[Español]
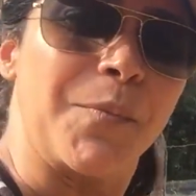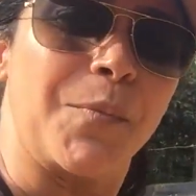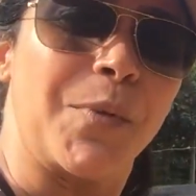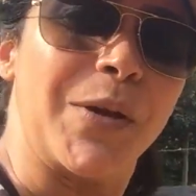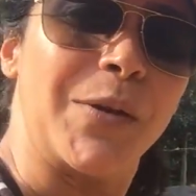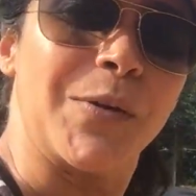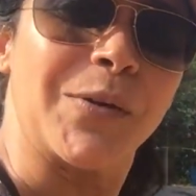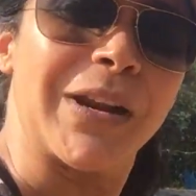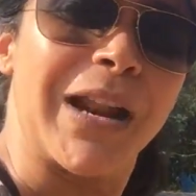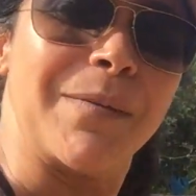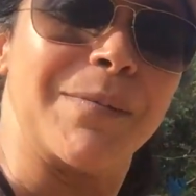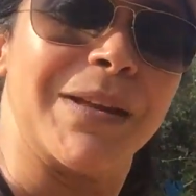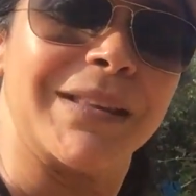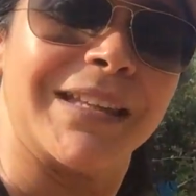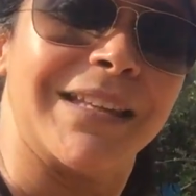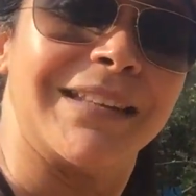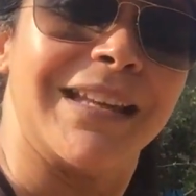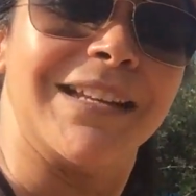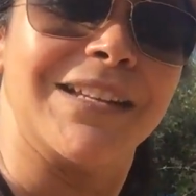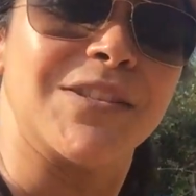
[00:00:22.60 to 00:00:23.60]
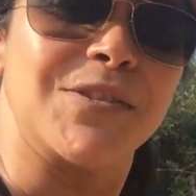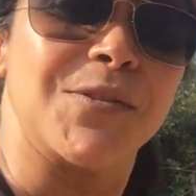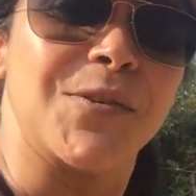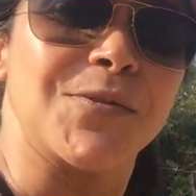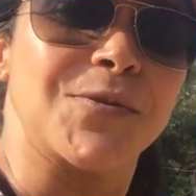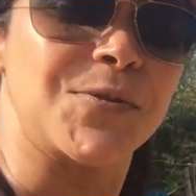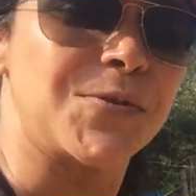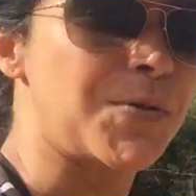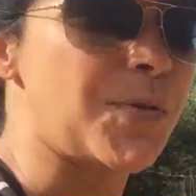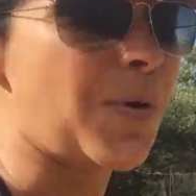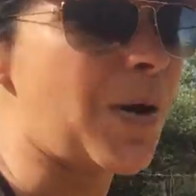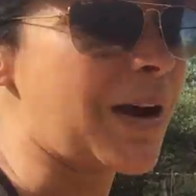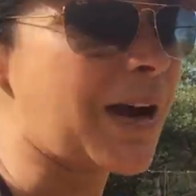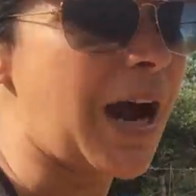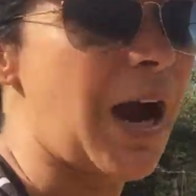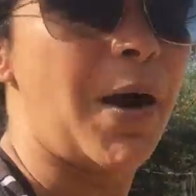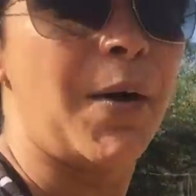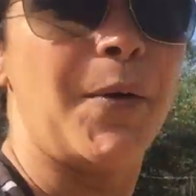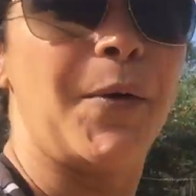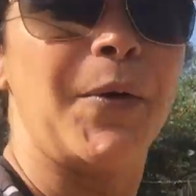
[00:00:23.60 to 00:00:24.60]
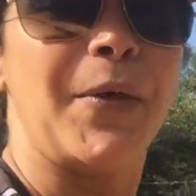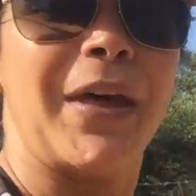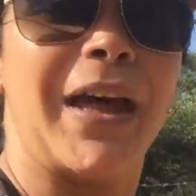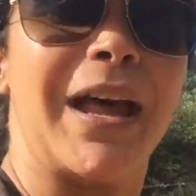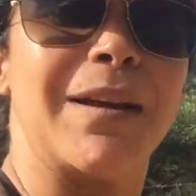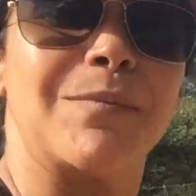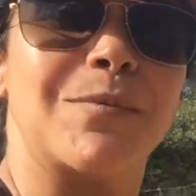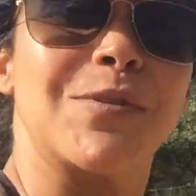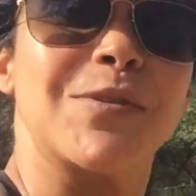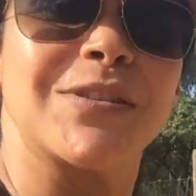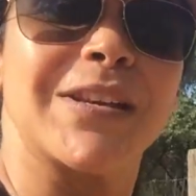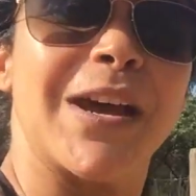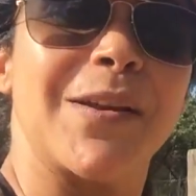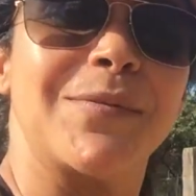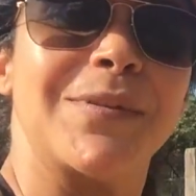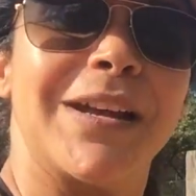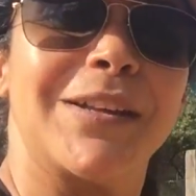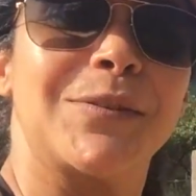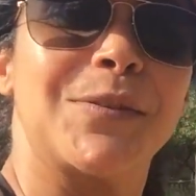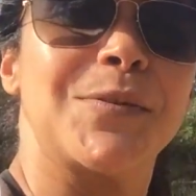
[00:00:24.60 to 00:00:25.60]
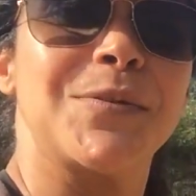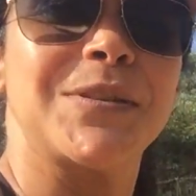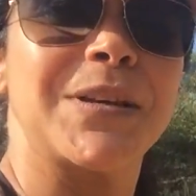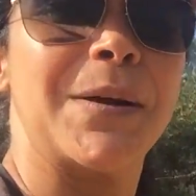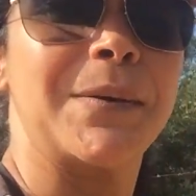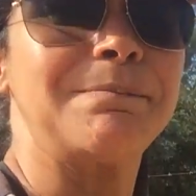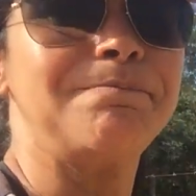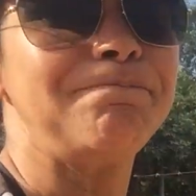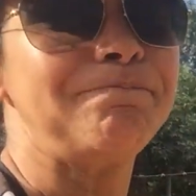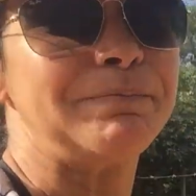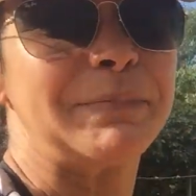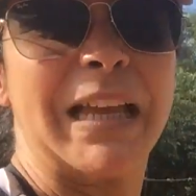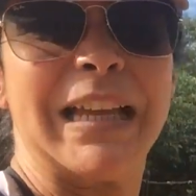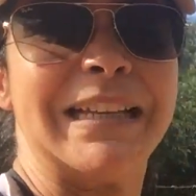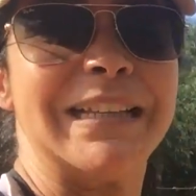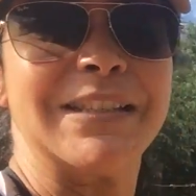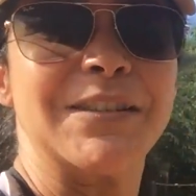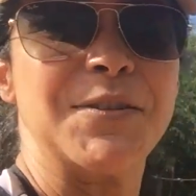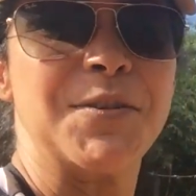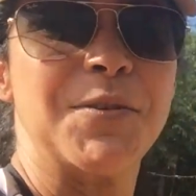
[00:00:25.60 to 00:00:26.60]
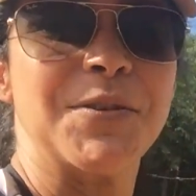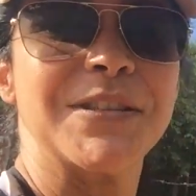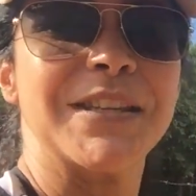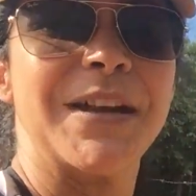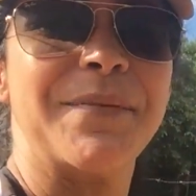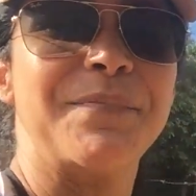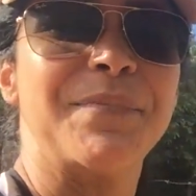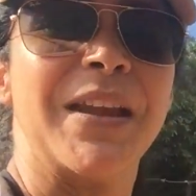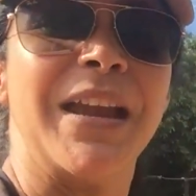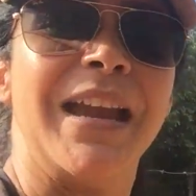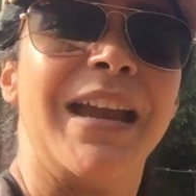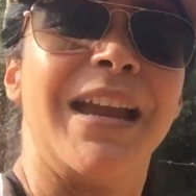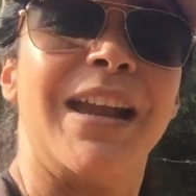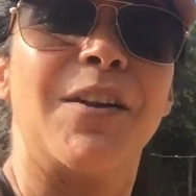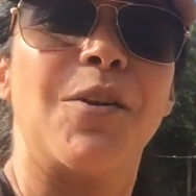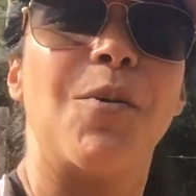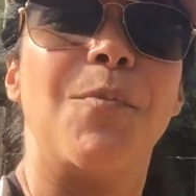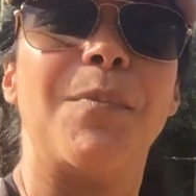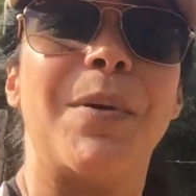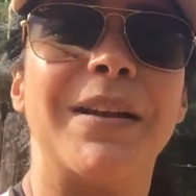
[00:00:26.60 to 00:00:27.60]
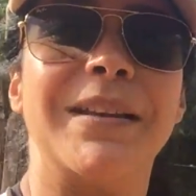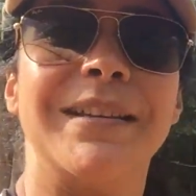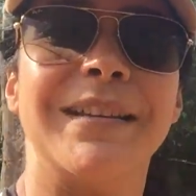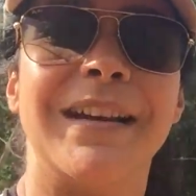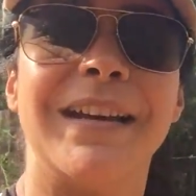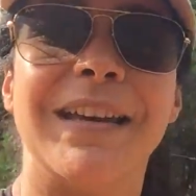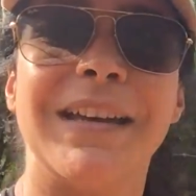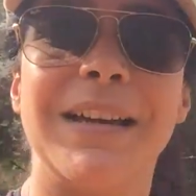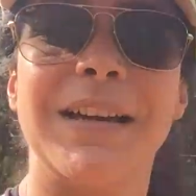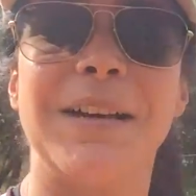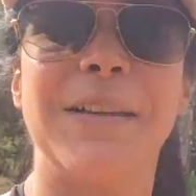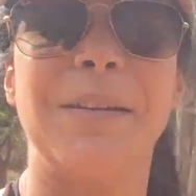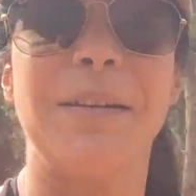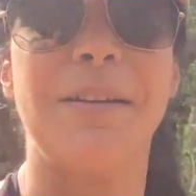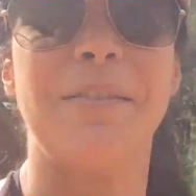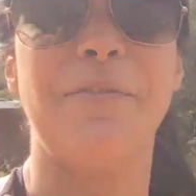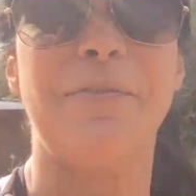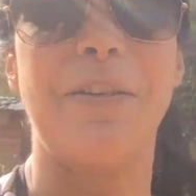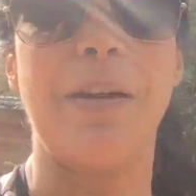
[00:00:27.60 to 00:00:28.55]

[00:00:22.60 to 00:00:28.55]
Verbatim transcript: bueno, realmente es delicioso. Yo acabo de almorzar una trucha deliciosa en compañía de